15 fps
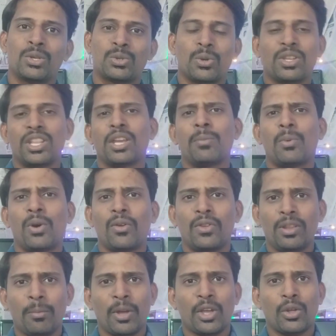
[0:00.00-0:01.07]
ஸோ இதே போல்
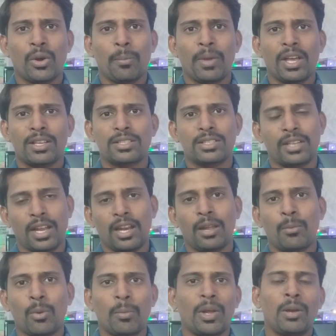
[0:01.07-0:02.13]
வந்து மைக்ரோமேக்ஸ் நல்ல
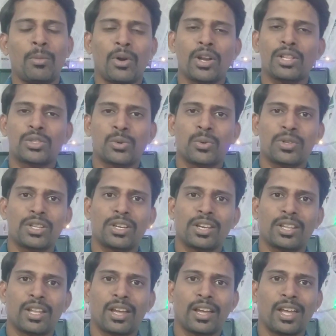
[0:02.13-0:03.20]
மொபைல் மாடல்ஸ் கொடுத்துட்டு
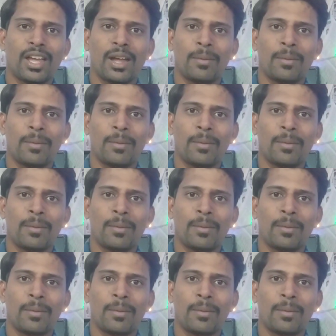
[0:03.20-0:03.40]
இருந்தாங்க